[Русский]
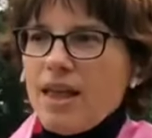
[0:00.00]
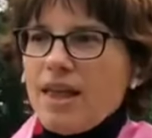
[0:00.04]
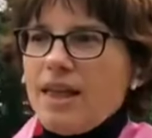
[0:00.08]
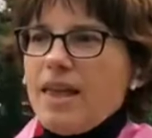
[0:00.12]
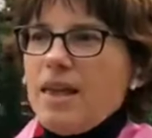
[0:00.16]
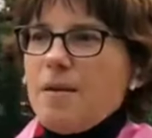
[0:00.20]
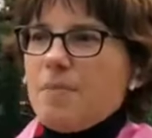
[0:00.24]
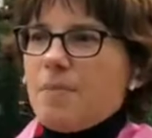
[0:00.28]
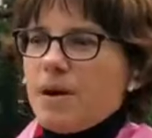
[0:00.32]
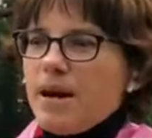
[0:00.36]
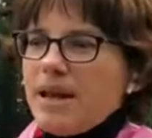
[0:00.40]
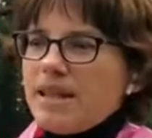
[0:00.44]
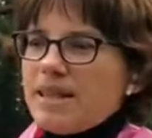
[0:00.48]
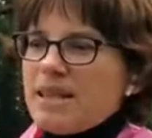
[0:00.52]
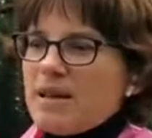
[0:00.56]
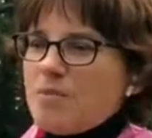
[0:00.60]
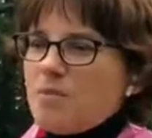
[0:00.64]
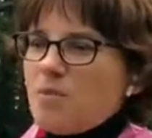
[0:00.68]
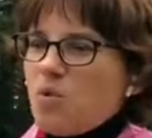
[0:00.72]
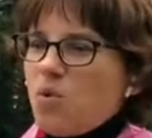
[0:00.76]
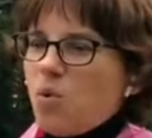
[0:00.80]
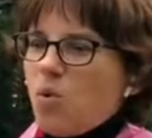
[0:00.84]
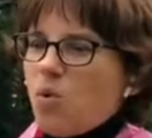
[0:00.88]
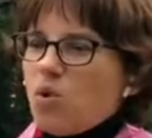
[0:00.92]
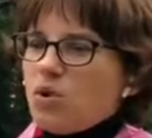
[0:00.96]
и
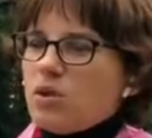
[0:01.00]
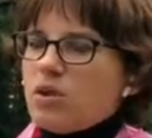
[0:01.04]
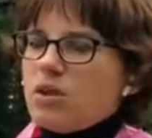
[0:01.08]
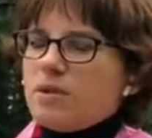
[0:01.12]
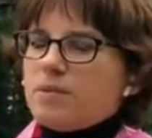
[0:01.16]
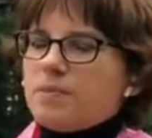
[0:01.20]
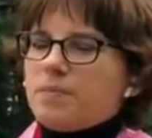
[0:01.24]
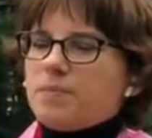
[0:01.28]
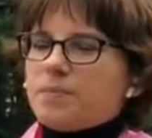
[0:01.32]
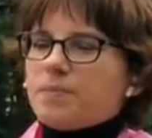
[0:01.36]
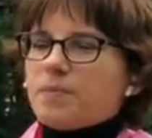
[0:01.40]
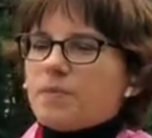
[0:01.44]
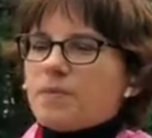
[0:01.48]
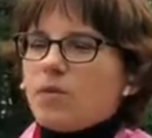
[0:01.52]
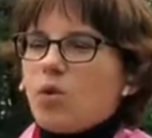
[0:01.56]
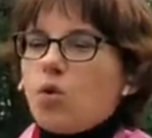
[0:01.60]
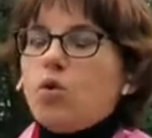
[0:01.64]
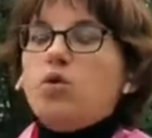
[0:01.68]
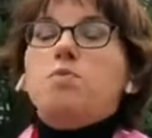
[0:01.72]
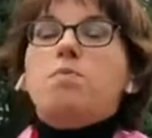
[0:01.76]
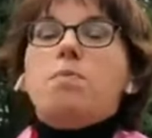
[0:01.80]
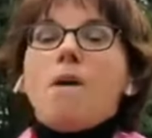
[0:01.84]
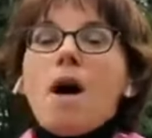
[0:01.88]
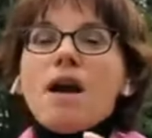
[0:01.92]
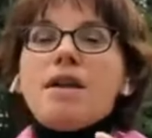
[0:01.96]
поэтому он,
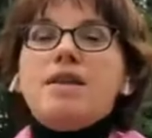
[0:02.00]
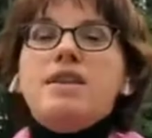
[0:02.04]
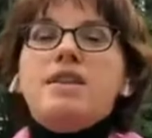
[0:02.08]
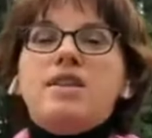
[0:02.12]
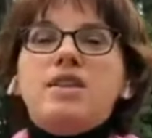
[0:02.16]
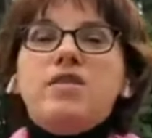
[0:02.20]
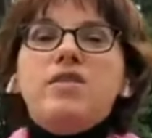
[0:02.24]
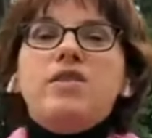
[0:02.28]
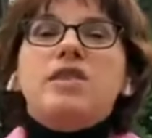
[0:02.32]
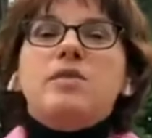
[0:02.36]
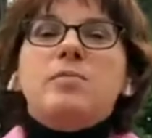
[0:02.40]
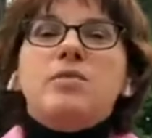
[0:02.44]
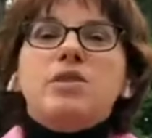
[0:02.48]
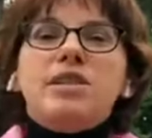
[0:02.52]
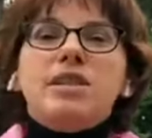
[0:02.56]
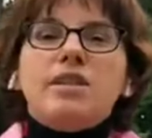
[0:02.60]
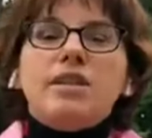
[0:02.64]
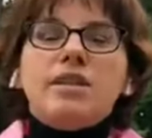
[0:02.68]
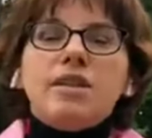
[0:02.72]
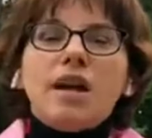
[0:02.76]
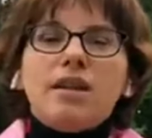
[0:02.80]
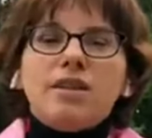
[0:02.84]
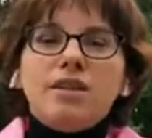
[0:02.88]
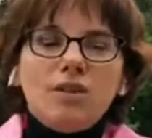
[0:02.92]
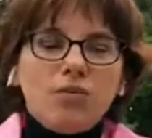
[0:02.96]
он пахнет в зависимости
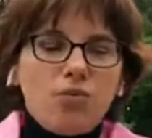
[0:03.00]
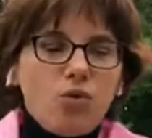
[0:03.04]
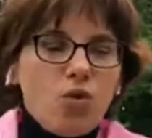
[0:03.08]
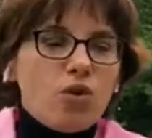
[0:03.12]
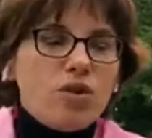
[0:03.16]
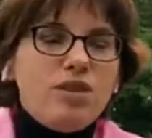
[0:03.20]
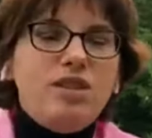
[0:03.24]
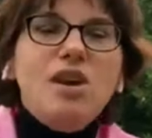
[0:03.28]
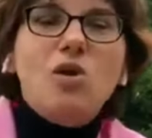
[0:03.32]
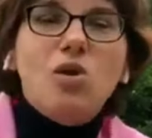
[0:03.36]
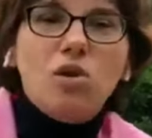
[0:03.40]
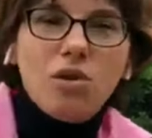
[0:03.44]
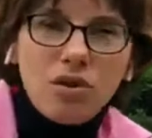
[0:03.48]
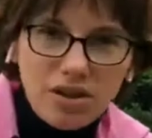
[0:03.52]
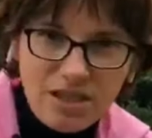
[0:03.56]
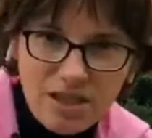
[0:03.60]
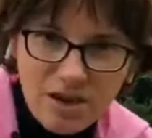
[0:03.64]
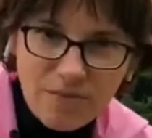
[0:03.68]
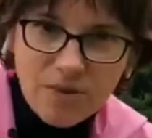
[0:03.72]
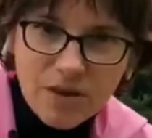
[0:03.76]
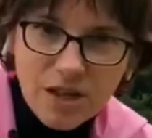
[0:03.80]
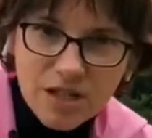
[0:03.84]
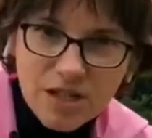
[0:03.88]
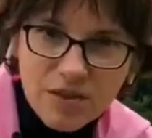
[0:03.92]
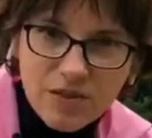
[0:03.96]
от того, где, где
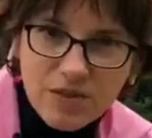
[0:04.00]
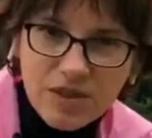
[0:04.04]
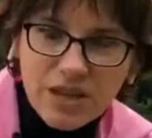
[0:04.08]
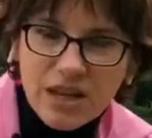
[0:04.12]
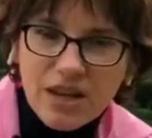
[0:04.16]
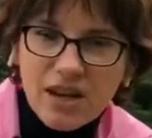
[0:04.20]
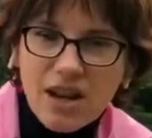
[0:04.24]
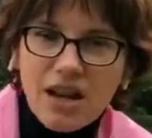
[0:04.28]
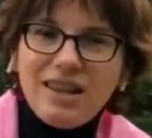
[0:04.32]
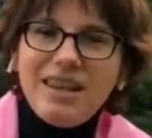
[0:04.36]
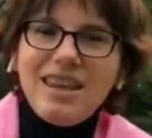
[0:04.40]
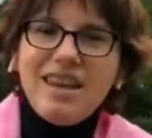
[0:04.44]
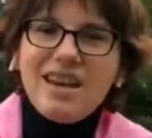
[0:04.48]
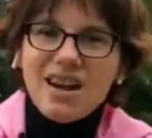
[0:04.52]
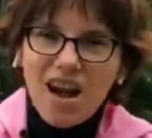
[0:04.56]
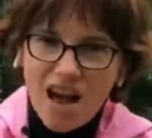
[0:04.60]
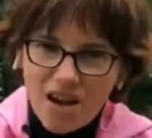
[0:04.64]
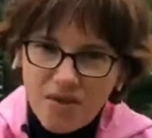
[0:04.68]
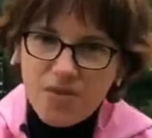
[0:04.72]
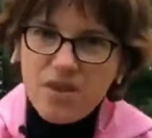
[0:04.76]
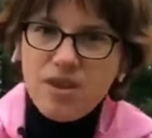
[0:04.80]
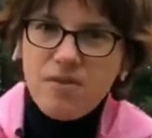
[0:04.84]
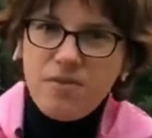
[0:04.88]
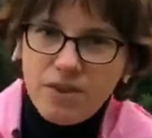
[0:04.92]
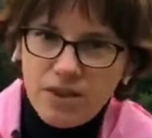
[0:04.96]
вырос виноград и как
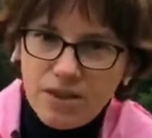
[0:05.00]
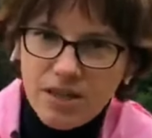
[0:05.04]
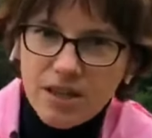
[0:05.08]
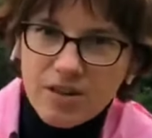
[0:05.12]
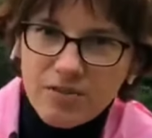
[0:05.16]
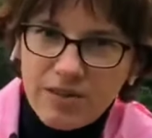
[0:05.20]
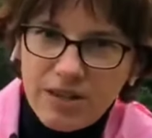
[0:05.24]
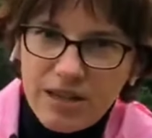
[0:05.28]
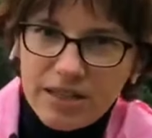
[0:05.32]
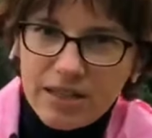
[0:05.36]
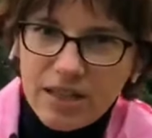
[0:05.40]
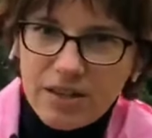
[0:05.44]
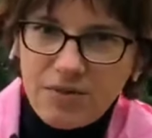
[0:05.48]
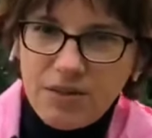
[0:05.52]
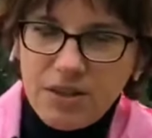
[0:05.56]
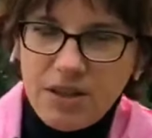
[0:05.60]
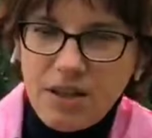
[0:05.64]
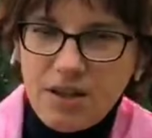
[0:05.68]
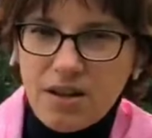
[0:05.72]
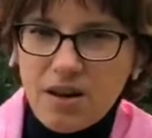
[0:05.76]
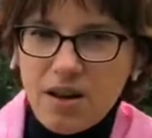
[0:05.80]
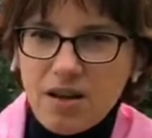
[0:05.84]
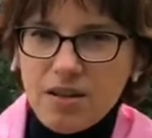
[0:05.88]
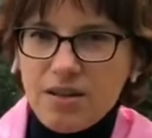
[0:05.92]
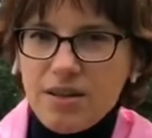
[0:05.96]
винифицировали этот
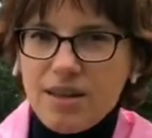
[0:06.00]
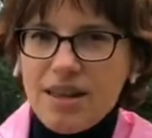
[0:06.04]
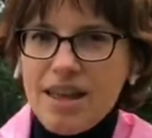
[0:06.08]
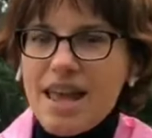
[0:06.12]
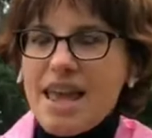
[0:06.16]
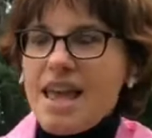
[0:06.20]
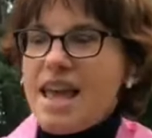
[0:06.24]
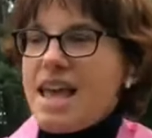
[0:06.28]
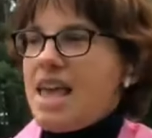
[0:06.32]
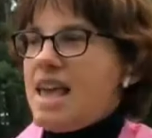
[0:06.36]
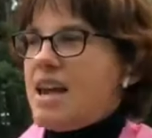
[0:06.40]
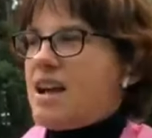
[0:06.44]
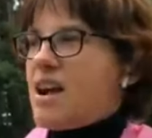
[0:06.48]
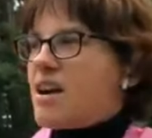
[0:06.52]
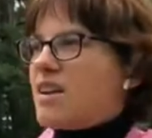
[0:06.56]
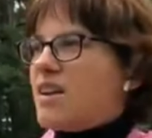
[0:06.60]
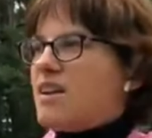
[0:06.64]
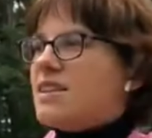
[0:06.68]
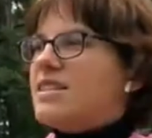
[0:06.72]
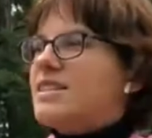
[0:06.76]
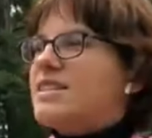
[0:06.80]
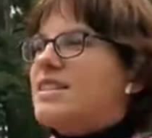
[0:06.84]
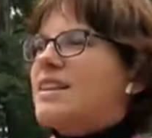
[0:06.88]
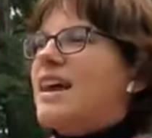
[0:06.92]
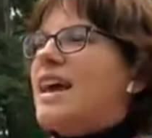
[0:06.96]
виноград. И как
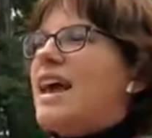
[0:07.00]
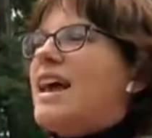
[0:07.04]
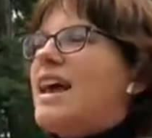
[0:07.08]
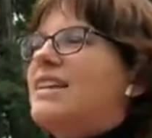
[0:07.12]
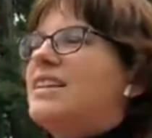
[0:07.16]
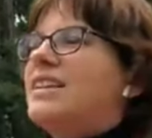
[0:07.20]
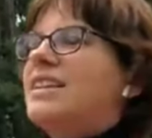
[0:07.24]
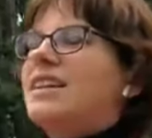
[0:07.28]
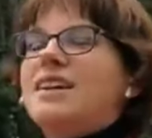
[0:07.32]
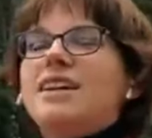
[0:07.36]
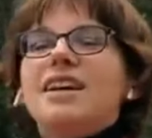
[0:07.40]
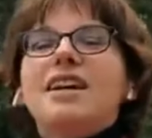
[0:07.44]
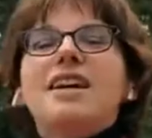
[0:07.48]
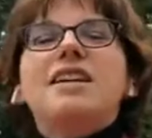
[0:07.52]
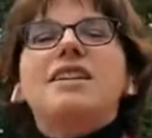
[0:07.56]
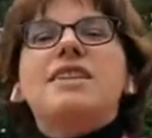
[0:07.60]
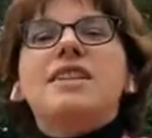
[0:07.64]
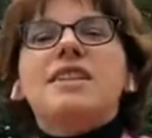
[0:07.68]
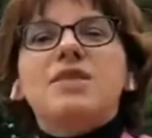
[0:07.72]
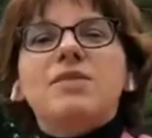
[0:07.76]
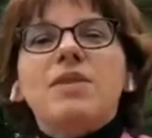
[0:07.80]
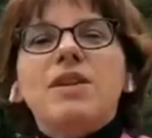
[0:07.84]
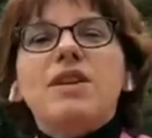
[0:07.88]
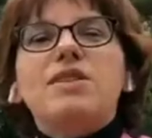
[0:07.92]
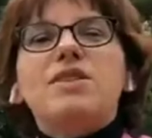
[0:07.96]
раз это и
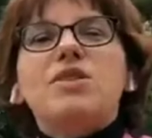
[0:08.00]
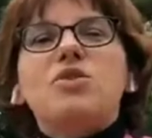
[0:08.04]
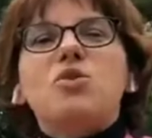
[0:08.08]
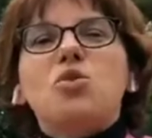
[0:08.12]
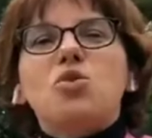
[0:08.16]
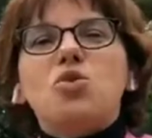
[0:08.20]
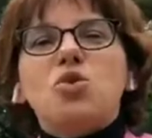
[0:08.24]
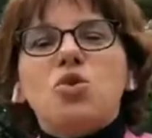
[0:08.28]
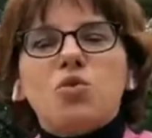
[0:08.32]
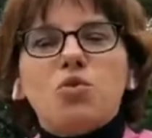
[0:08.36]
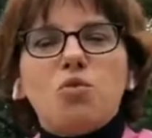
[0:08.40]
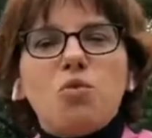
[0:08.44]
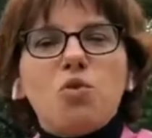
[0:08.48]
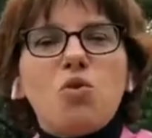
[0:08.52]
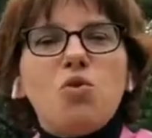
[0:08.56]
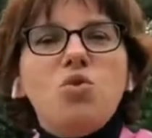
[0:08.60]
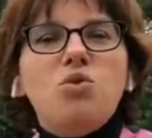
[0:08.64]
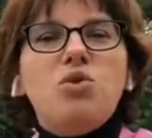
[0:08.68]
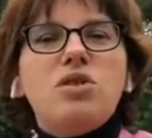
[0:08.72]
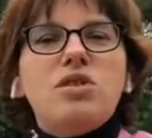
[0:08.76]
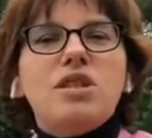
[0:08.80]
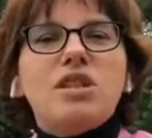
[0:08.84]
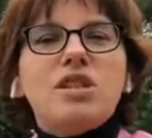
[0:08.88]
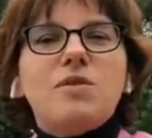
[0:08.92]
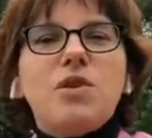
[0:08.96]
называется то, что в
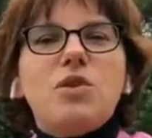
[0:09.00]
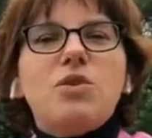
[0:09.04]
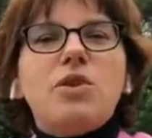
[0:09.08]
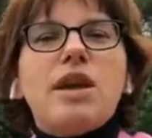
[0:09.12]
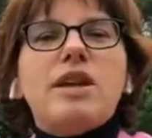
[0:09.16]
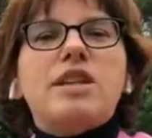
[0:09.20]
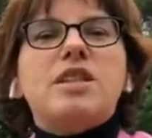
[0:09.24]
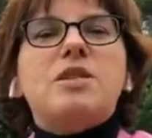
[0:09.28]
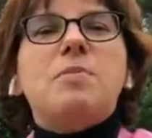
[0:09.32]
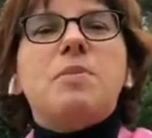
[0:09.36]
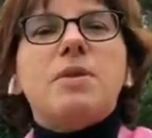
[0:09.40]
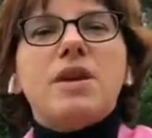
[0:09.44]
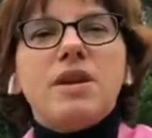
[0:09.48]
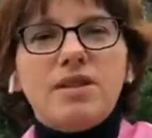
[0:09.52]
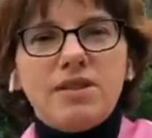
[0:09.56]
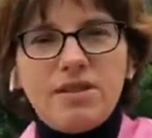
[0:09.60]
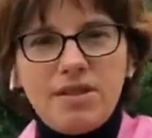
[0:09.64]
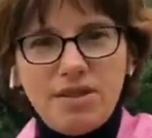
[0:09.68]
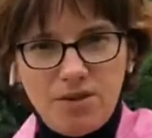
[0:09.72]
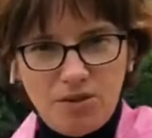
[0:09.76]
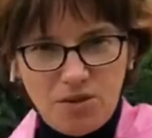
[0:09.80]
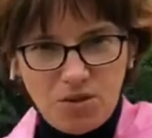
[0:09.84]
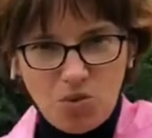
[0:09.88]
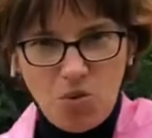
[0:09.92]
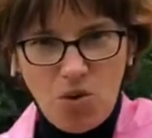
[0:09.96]
Бургундии называют
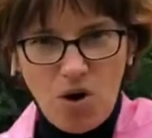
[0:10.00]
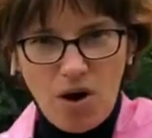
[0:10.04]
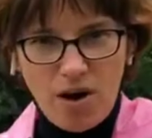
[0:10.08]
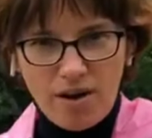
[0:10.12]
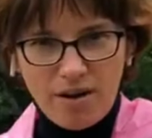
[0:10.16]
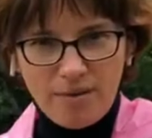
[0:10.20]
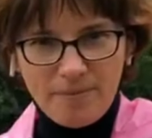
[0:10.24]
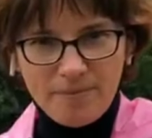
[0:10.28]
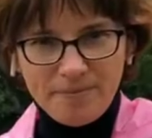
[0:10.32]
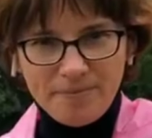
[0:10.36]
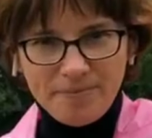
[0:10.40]
экспрессией теруара.